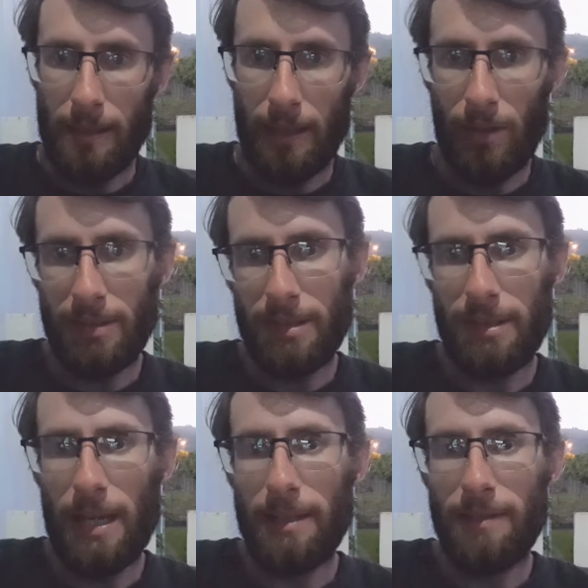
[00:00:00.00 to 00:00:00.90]
na nossa
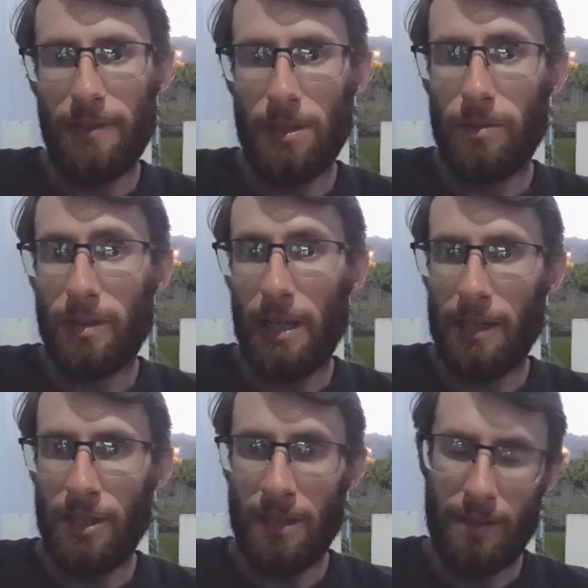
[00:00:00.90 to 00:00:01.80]
série de vídeos que
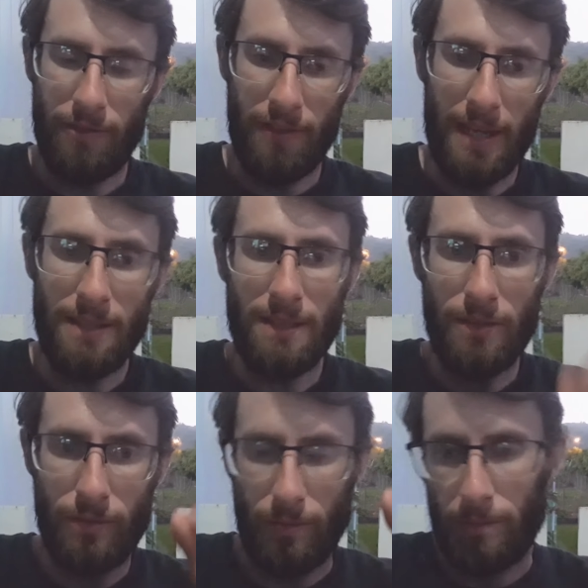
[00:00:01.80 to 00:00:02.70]
a gente fez
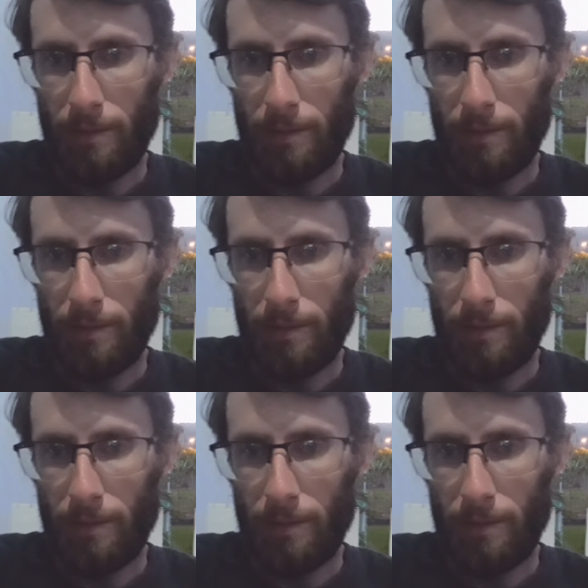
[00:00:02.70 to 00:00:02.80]
isso